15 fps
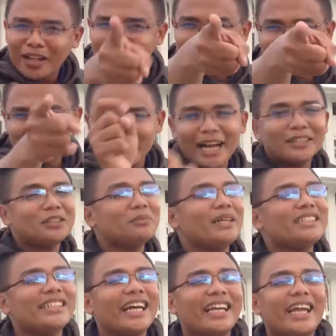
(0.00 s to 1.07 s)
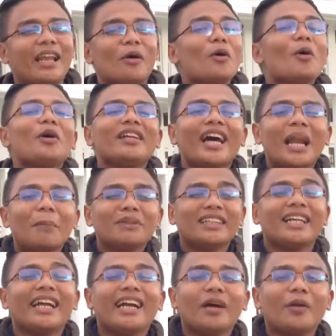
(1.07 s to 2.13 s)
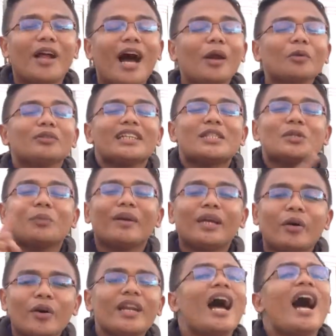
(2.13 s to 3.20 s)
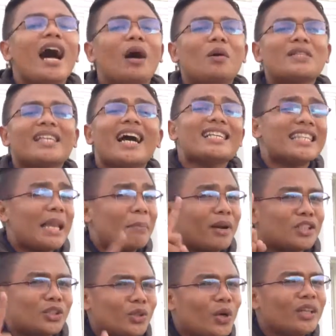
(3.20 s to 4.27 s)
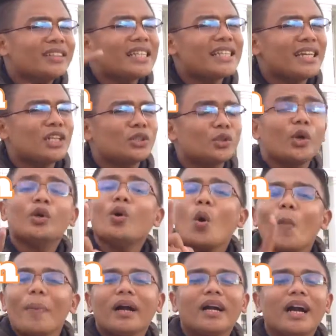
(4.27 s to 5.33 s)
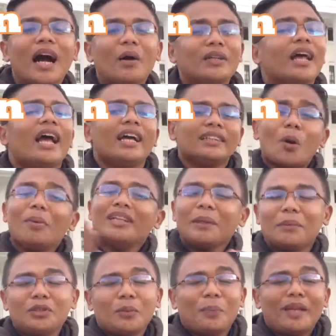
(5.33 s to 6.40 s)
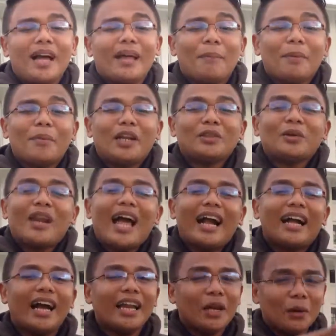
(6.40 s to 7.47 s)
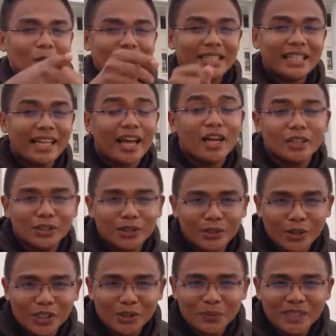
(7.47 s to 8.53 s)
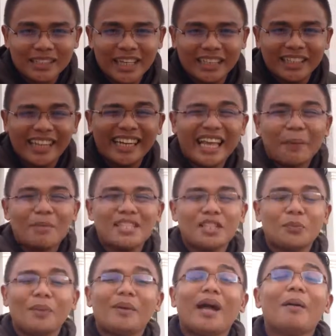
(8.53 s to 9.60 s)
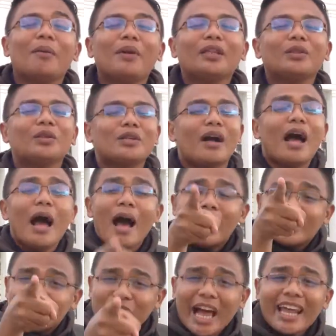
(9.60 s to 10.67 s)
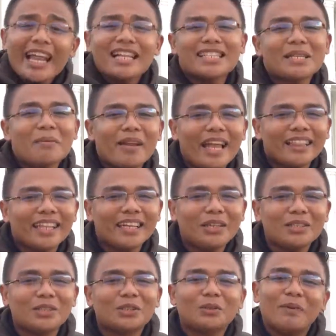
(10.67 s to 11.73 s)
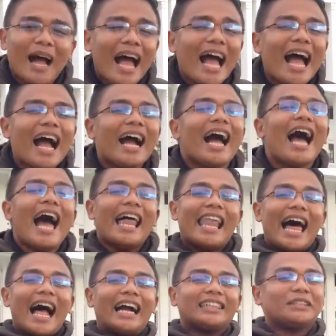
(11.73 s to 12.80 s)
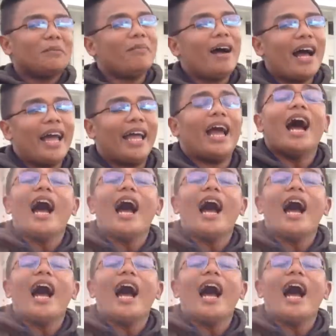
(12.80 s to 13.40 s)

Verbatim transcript: welcome back to my channel. Og na napunta dari karon arong diskubrihon ang usa ka selebrasyon, destinasyon o pagkaon. Kao ban gyapon yung pinaka-paboritong laagan ako si Joshua Jan. Dari gyapon yung pinaka-paboritong channel sa wala tang YouTube ang Laag Tabay.